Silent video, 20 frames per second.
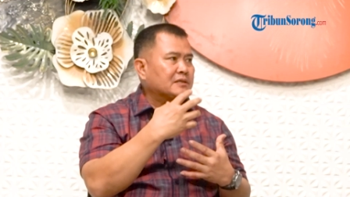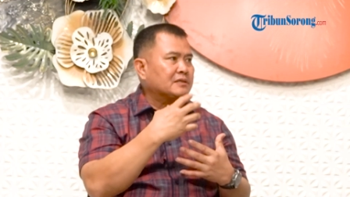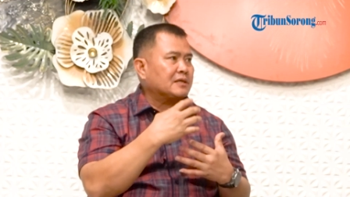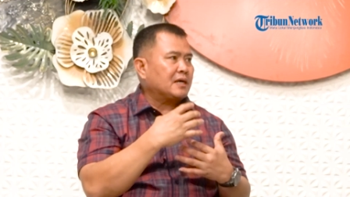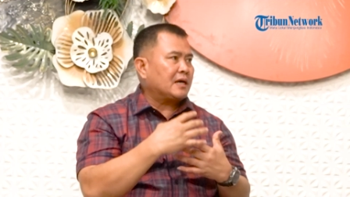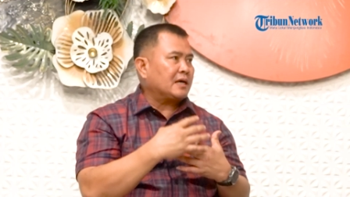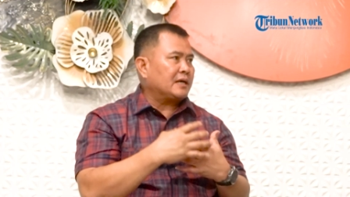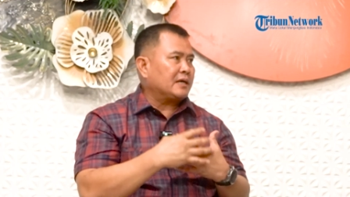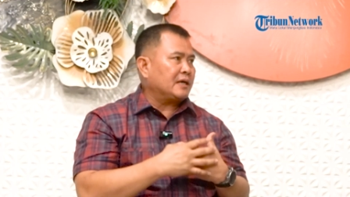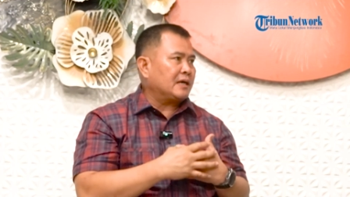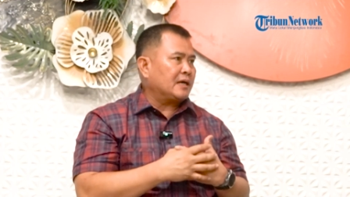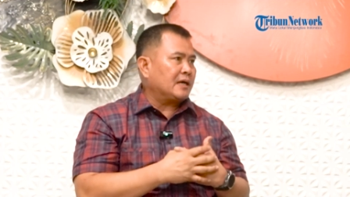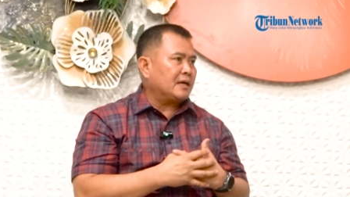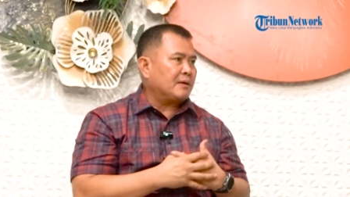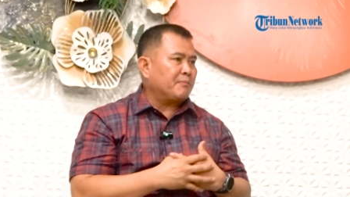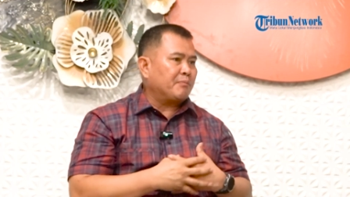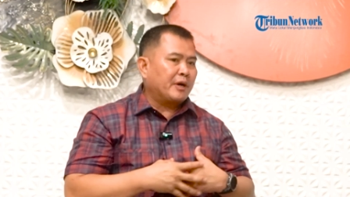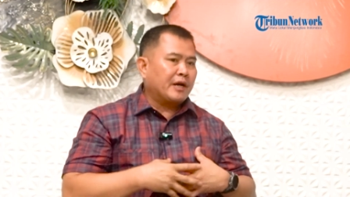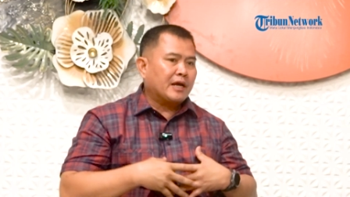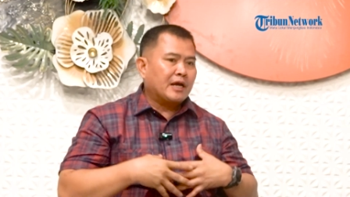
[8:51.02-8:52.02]
ke
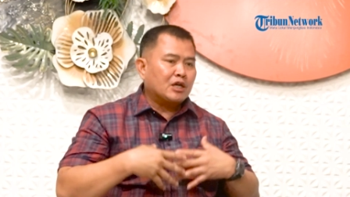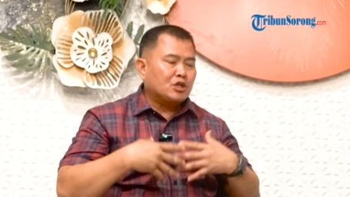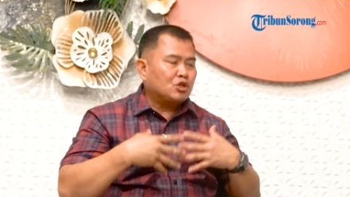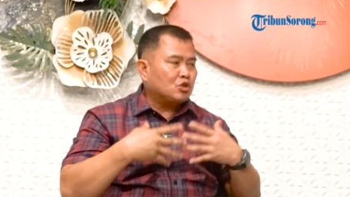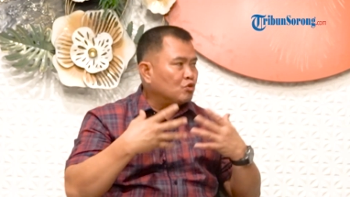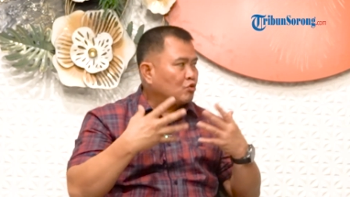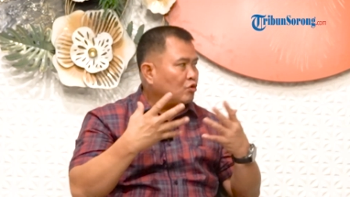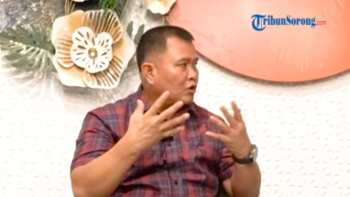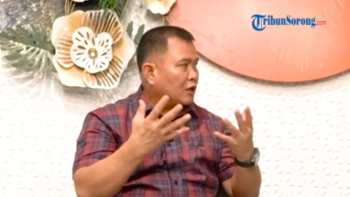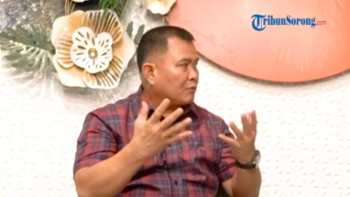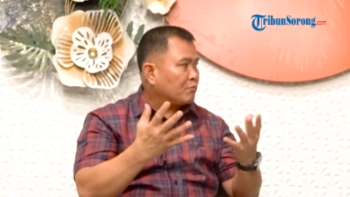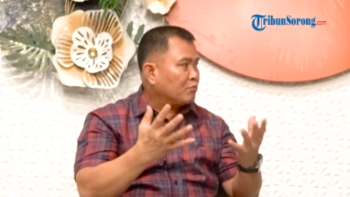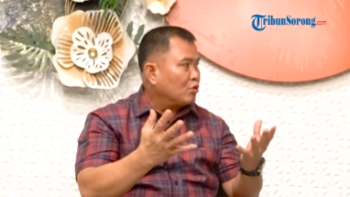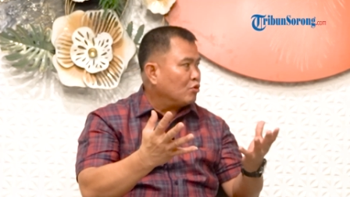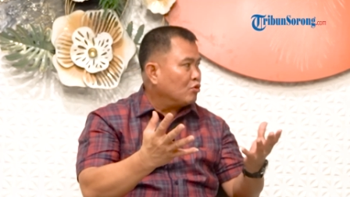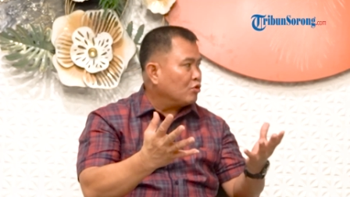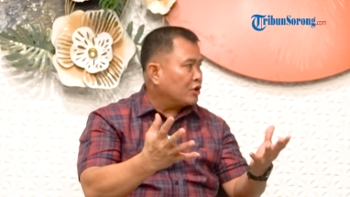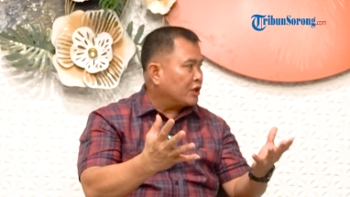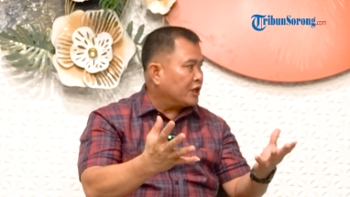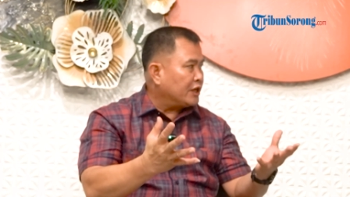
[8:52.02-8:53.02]
saya, mereka curhat
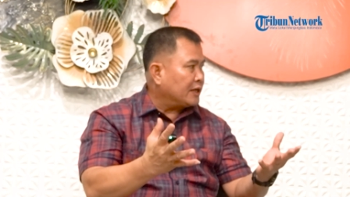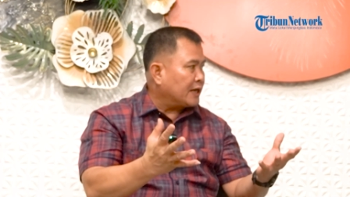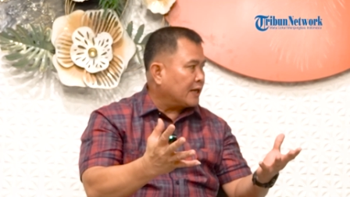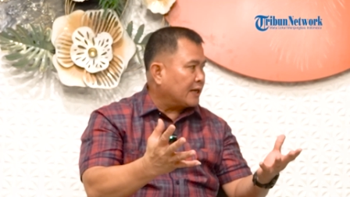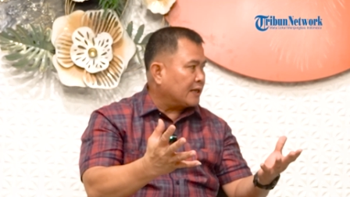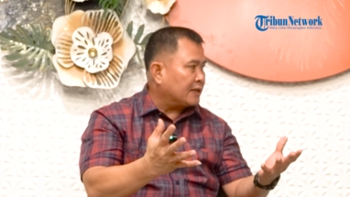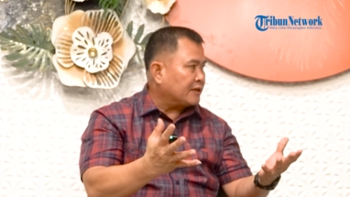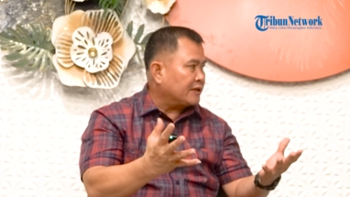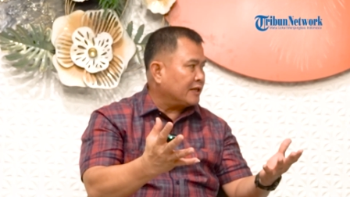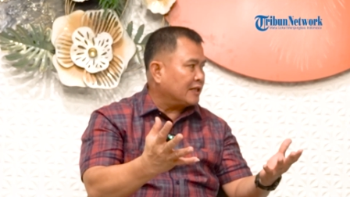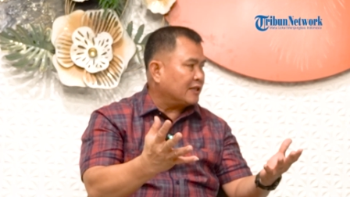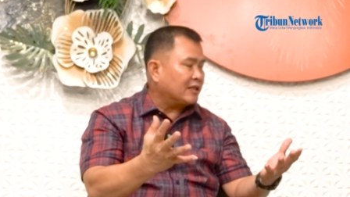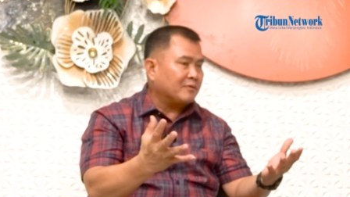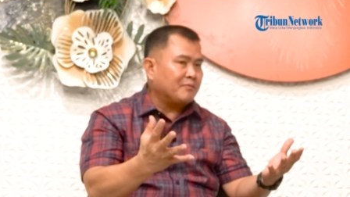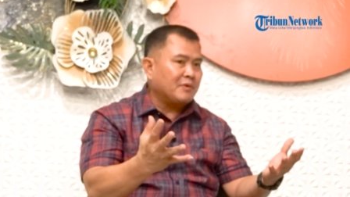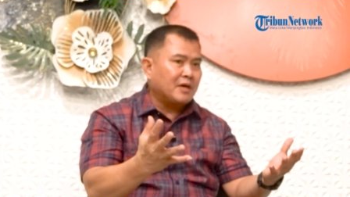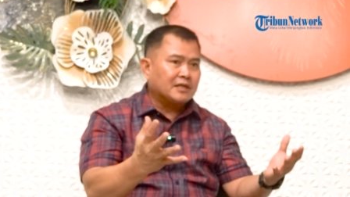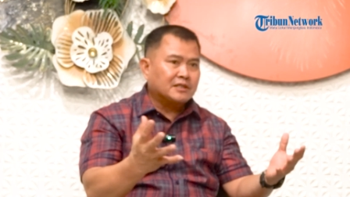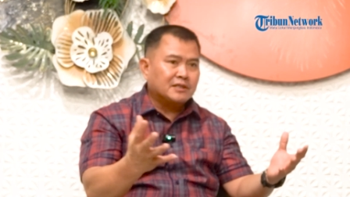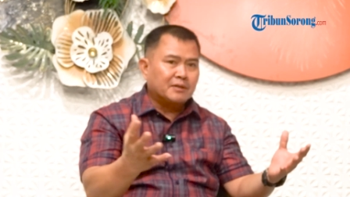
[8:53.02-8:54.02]
mungkin karena tidak
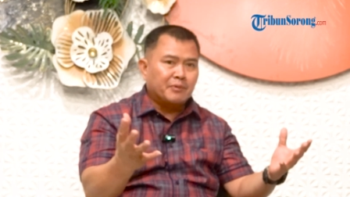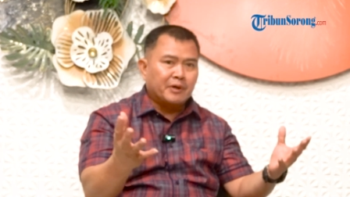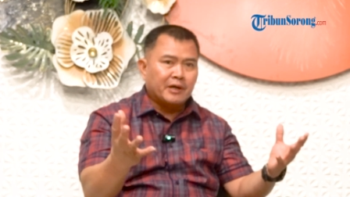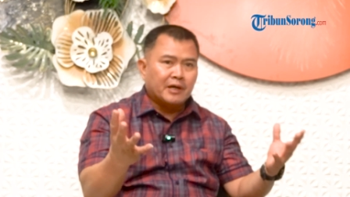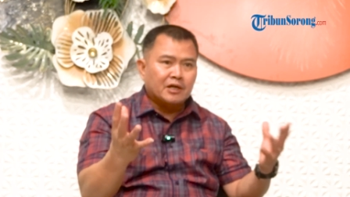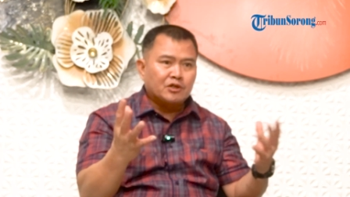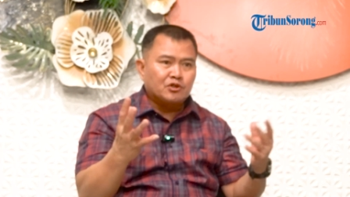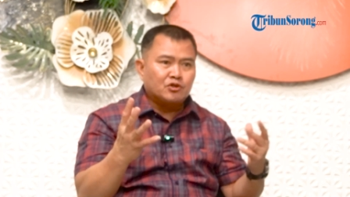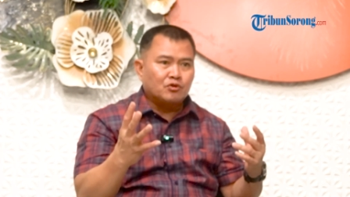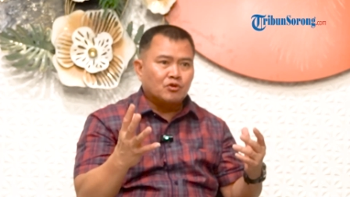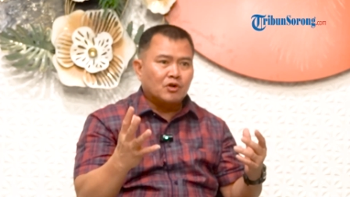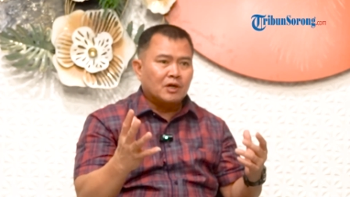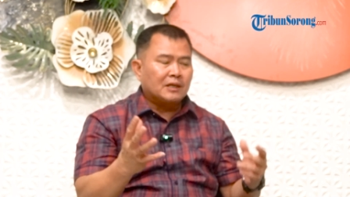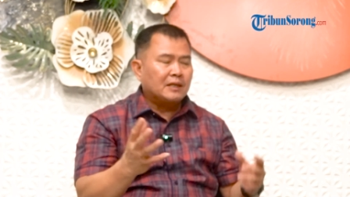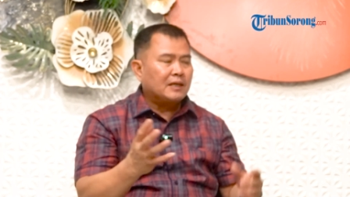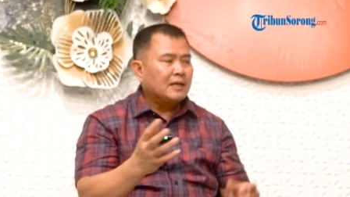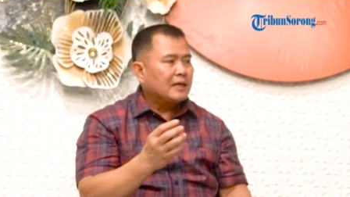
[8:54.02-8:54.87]
terbiasa mereka curhat.